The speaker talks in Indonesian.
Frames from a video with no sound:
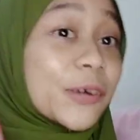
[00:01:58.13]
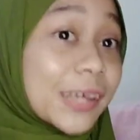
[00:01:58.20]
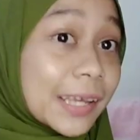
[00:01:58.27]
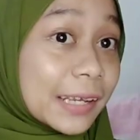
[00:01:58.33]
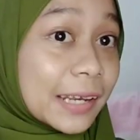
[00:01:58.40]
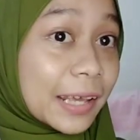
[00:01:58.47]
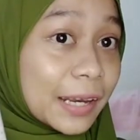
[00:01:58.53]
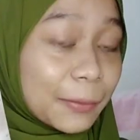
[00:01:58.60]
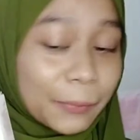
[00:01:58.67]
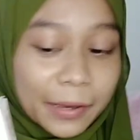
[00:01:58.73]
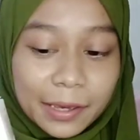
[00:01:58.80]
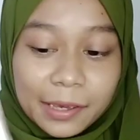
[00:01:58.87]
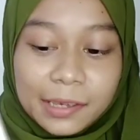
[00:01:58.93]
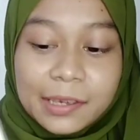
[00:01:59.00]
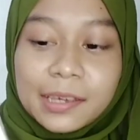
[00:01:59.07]
Oke dari
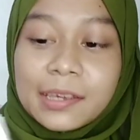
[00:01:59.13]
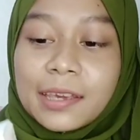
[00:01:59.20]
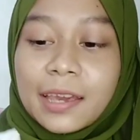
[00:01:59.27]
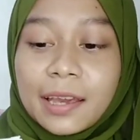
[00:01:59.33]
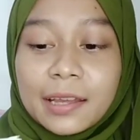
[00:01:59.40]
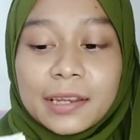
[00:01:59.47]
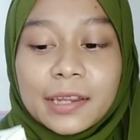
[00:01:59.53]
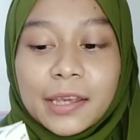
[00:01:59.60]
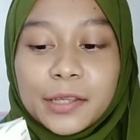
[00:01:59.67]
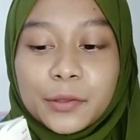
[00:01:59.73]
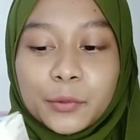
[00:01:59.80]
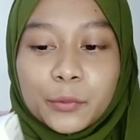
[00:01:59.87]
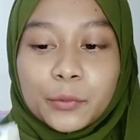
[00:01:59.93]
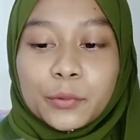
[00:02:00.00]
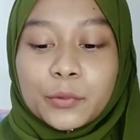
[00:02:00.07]
packagingnya
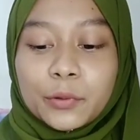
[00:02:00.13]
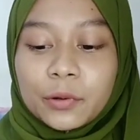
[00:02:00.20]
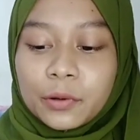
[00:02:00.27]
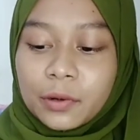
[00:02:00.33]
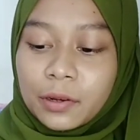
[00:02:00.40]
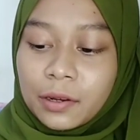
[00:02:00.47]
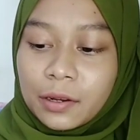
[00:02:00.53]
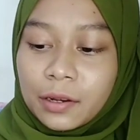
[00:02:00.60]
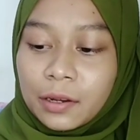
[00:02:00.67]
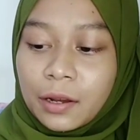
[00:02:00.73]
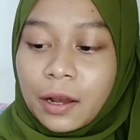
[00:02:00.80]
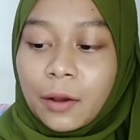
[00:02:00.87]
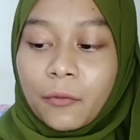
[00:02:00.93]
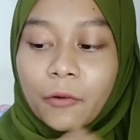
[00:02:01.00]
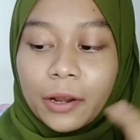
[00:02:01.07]
yaitu
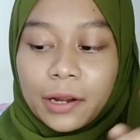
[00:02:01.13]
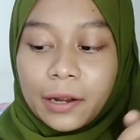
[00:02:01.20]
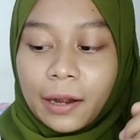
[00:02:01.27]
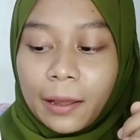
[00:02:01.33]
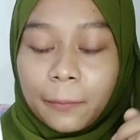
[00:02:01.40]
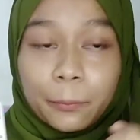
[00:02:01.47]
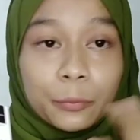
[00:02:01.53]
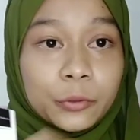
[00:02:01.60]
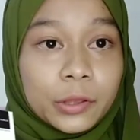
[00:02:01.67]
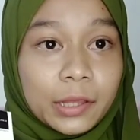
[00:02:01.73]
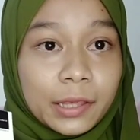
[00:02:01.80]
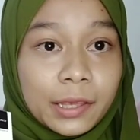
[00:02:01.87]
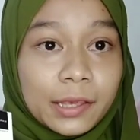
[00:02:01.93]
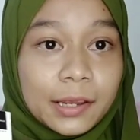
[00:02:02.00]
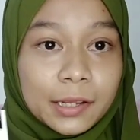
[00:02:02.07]
Warna
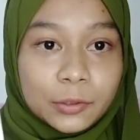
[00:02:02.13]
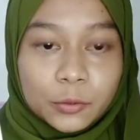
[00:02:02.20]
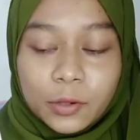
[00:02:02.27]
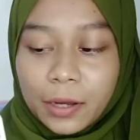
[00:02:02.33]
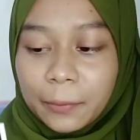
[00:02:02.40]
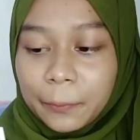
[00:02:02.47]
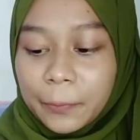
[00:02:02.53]
putih dan juga